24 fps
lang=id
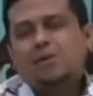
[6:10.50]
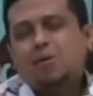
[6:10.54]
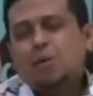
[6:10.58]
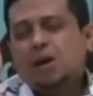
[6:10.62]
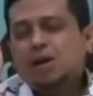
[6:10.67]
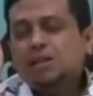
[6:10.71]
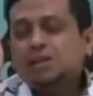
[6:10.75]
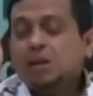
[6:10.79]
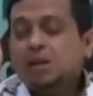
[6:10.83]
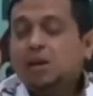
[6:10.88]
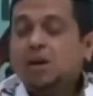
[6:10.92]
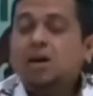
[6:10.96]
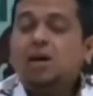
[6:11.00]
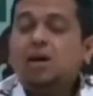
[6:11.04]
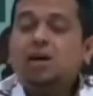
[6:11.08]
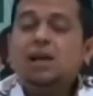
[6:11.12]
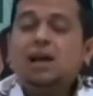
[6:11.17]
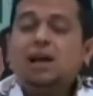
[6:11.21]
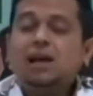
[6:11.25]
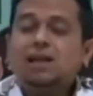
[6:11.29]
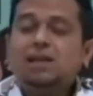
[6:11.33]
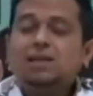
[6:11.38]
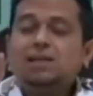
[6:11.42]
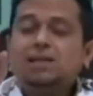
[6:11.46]
Wa
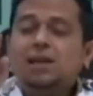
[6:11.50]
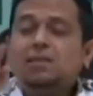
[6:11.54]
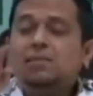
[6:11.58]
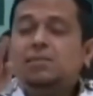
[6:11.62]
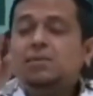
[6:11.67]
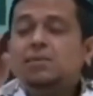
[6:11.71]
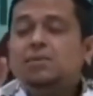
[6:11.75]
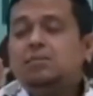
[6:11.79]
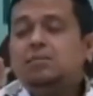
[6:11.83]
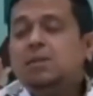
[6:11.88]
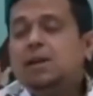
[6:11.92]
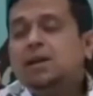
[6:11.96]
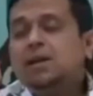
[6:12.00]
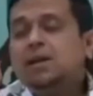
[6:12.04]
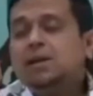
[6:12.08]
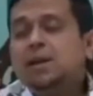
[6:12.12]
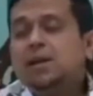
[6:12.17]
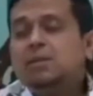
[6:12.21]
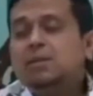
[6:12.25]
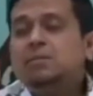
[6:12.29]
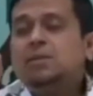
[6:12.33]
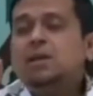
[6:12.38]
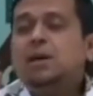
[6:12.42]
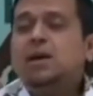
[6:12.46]
isqala Isa bin
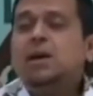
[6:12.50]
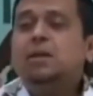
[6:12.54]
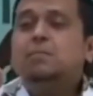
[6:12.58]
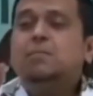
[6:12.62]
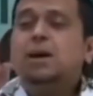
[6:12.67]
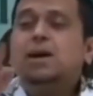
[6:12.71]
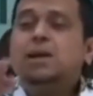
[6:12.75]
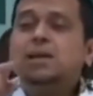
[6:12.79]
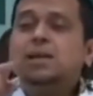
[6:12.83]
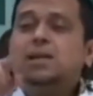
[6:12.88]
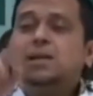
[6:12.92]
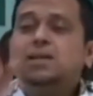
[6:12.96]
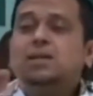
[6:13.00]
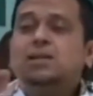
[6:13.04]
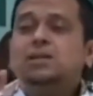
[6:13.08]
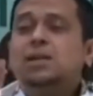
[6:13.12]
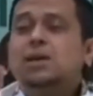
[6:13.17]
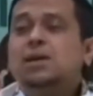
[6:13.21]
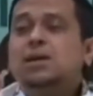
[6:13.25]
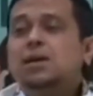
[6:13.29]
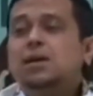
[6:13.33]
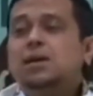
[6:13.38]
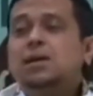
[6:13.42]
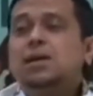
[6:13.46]
Maryam ya Bani
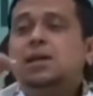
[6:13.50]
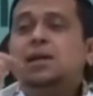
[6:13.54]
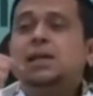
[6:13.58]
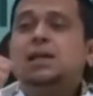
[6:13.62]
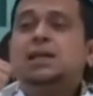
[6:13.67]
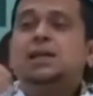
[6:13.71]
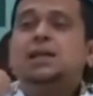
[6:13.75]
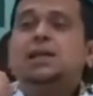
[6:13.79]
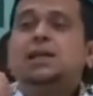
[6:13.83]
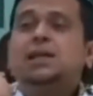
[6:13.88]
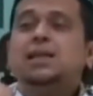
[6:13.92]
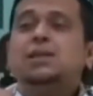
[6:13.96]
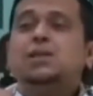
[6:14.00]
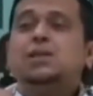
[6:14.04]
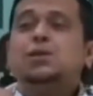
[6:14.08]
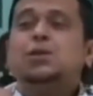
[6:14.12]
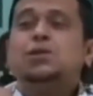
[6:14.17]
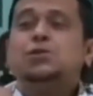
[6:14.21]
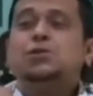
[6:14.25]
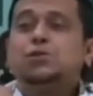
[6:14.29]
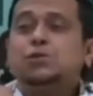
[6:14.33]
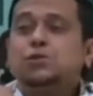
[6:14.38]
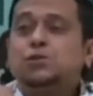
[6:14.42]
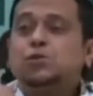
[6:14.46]
Israel inni
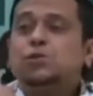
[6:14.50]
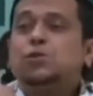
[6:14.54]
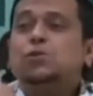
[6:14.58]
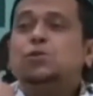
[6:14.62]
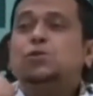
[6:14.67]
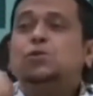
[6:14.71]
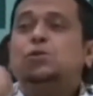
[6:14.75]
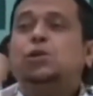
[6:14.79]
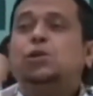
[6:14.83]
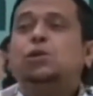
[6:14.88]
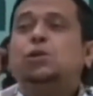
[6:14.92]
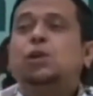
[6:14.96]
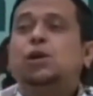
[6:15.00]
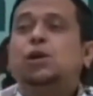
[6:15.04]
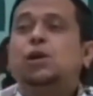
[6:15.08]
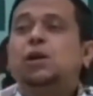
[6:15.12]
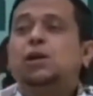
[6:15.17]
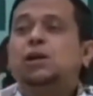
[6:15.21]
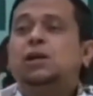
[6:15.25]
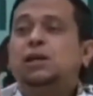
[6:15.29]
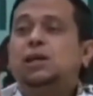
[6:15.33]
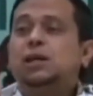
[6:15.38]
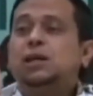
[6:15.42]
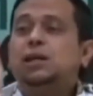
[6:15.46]

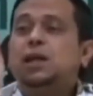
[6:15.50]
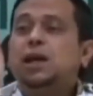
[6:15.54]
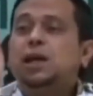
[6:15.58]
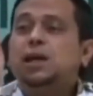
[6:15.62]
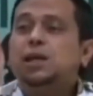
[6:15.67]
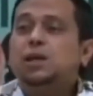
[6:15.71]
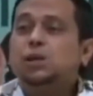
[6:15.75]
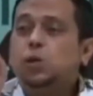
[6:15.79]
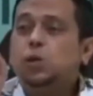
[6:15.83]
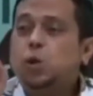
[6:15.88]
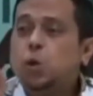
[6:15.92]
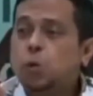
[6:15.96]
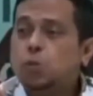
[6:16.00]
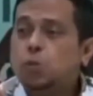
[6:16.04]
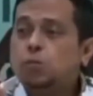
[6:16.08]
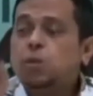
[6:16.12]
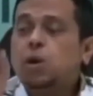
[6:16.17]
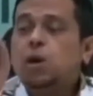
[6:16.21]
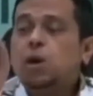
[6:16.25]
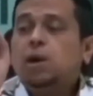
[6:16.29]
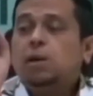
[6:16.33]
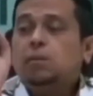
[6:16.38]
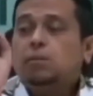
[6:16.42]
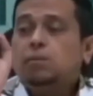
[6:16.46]
Rasulullah ilaikum
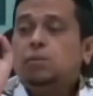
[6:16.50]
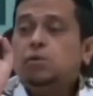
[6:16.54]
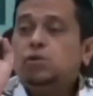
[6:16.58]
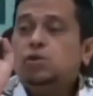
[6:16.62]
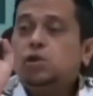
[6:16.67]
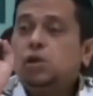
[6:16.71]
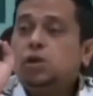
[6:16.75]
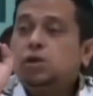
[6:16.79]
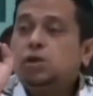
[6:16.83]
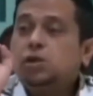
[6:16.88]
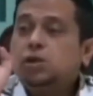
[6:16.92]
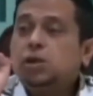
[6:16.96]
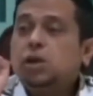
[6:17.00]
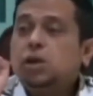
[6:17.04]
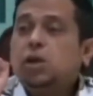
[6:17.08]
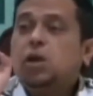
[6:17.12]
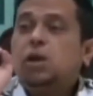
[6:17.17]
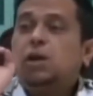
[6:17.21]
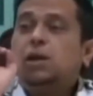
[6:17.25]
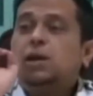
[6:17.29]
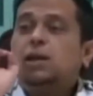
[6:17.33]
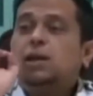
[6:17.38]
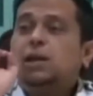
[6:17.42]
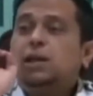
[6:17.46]

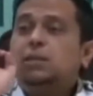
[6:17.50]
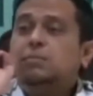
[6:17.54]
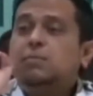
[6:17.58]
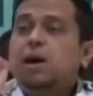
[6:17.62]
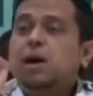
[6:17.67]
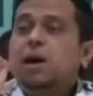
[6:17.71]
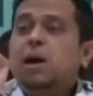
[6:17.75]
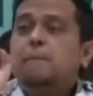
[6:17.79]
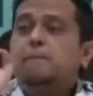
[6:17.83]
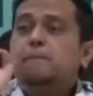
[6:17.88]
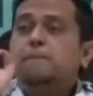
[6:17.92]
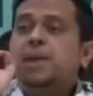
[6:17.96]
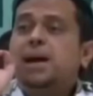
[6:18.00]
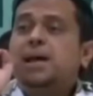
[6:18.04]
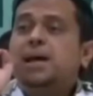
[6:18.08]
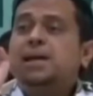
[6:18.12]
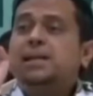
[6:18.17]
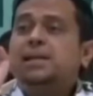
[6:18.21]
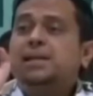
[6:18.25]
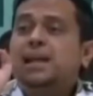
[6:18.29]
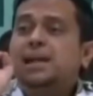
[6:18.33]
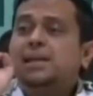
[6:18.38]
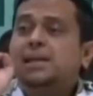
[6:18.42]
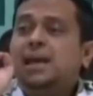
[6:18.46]
musaddiqan lima
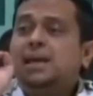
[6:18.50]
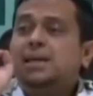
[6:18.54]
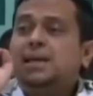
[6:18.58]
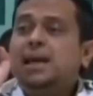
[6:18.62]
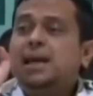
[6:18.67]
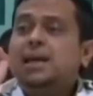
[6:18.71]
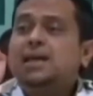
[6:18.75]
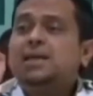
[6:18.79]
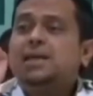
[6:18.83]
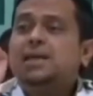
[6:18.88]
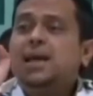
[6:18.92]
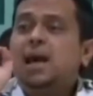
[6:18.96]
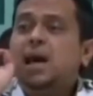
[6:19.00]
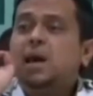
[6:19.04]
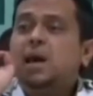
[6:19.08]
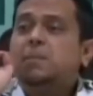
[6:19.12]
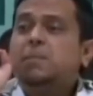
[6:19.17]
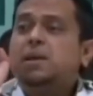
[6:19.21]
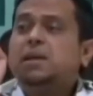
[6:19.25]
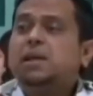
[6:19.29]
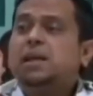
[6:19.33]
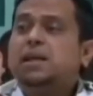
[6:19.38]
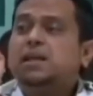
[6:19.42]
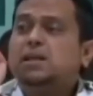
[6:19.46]
baina yadayya
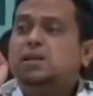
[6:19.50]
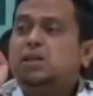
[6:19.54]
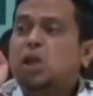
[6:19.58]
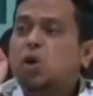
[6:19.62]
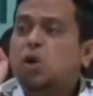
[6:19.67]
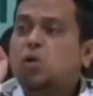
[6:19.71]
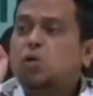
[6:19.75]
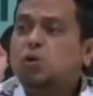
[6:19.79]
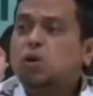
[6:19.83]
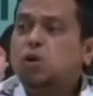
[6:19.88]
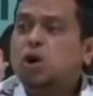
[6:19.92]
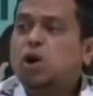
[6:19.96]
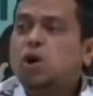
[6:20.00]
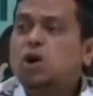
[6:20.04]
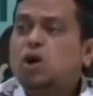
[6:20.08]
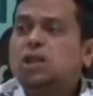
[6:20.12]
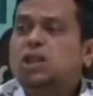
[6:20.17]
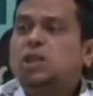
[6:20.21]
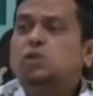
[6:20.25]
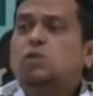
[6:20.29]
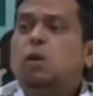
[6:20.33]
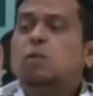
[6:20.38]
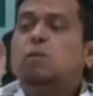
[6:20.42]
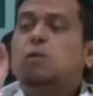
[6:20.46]
minat
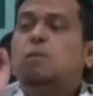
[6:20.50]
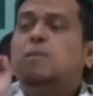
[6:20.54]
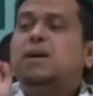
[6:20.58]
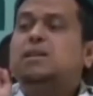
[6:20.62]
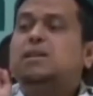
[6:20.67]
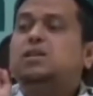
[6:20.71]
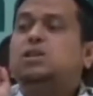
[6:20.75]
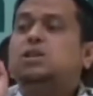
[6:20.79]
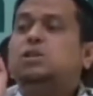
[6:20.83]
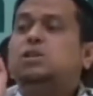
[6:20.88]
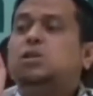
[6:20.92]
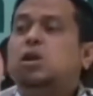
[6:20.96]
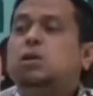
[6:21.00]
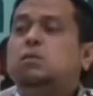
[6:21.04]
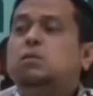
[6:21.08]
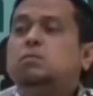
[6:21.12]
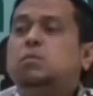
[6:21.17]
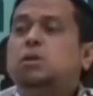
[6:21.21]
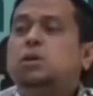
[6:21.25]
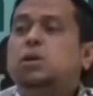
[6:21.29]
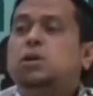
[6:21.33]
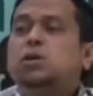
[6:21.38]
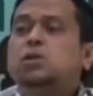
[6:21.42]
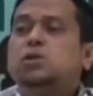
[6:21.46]
taurati wa
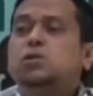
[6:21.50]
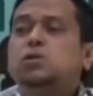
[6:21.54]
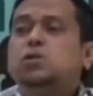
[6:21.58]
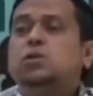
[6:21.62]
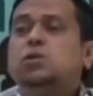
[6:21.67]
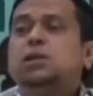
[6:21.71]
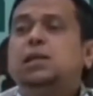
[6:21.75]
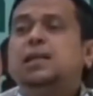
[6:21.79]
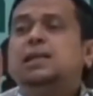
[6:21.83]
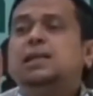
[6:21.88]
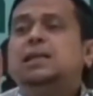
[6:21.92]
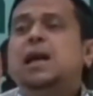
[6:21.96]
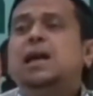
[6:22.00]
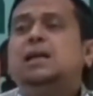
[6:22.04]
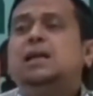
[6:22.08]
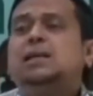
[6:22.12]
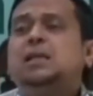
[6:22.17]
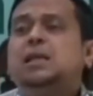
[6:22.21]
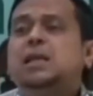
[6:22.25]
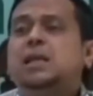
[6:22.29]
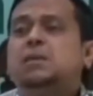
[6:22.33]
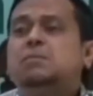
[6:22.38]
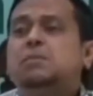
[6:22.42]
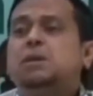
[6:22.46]
mubashiran bi rasulin
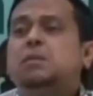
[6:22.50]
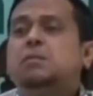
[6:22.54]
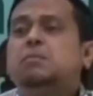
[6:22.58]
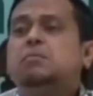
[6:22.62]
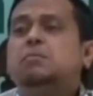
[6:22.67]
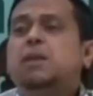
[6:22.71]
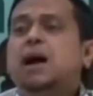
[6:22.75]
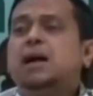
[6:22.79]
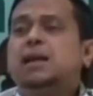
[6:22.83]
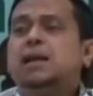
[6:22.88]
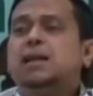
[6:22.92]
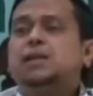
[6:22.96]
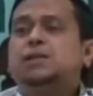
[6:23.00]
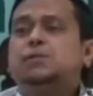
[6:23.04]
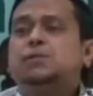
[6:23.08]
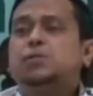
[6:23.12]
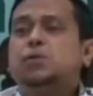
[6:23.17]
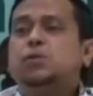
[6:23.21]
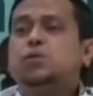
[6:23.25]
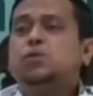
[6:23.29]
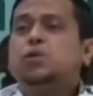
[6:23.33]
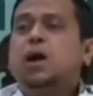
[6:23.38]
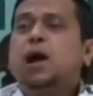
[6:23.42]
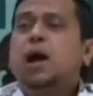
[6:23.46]
ya'ti min ba'di
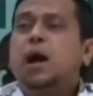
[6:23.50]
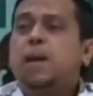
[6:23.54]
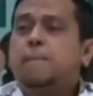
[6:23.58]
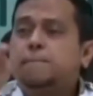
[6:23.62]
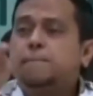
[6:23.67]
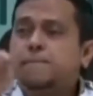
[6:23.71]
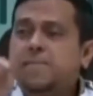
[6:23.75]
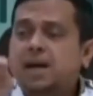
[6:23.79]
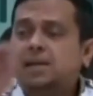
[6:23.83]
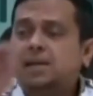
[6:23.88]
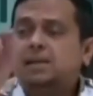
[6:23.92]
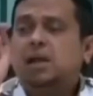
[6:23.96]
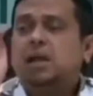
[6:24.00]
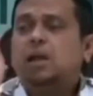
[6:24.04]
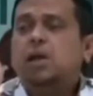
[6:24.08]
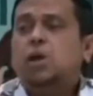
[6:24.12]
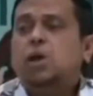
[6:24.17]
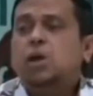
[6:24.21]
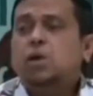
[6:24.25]
ismuhu Ahmad